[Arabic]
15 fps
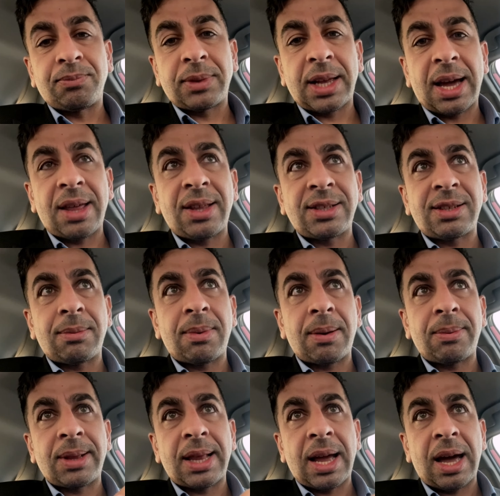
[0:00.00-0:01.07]
لهذا
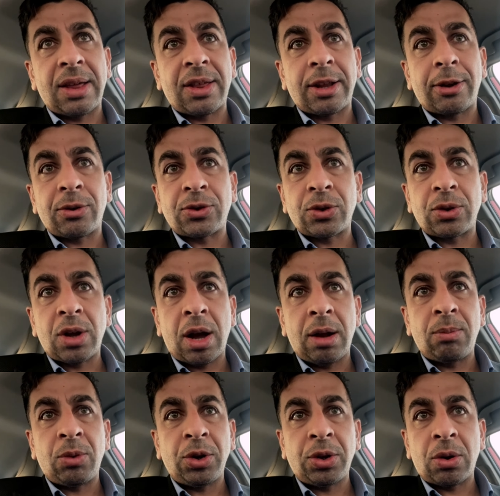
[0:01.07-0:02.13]
السبب تلاحظ انه صناع
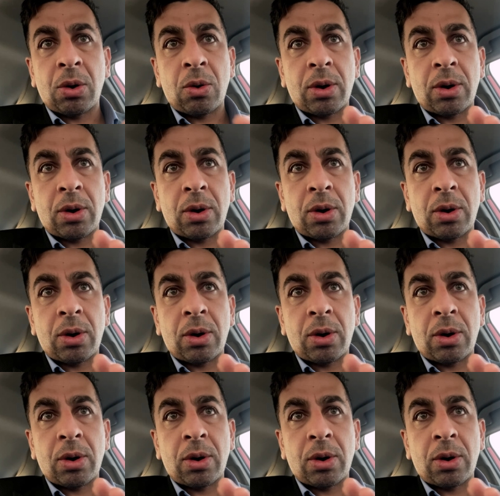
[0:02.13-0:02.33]
المحتوى